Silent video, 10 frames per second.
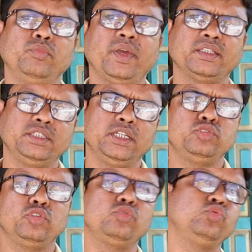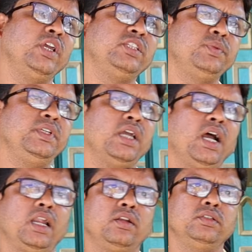মেশিনের জন্য 2 এইচপি
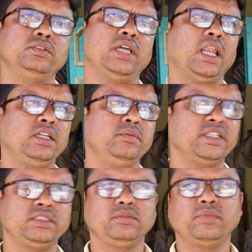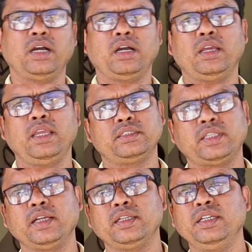আর জ্বালানি মেশিন বা এর
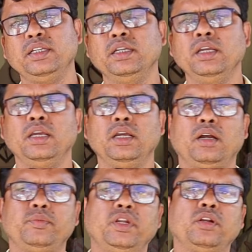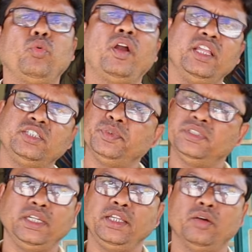থাকলে আপনার 1 এইচপি
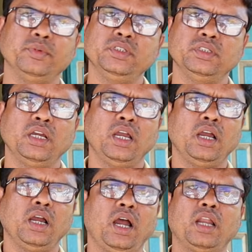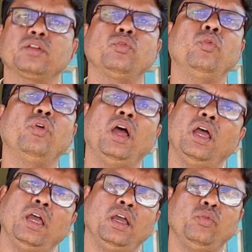দিলেই হবে আচ্ছা
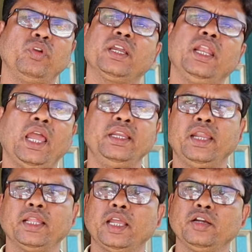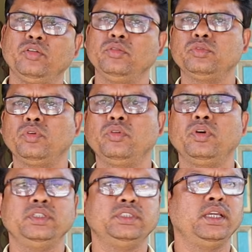লাইন মানে হ্যাঁ, না থাকলেও ধরুন
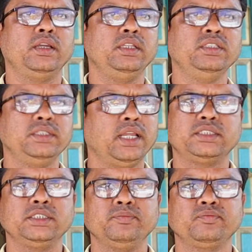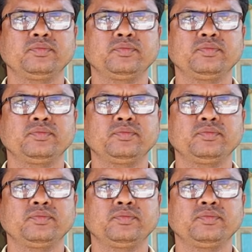ওই যে ইঞ্জিন আছে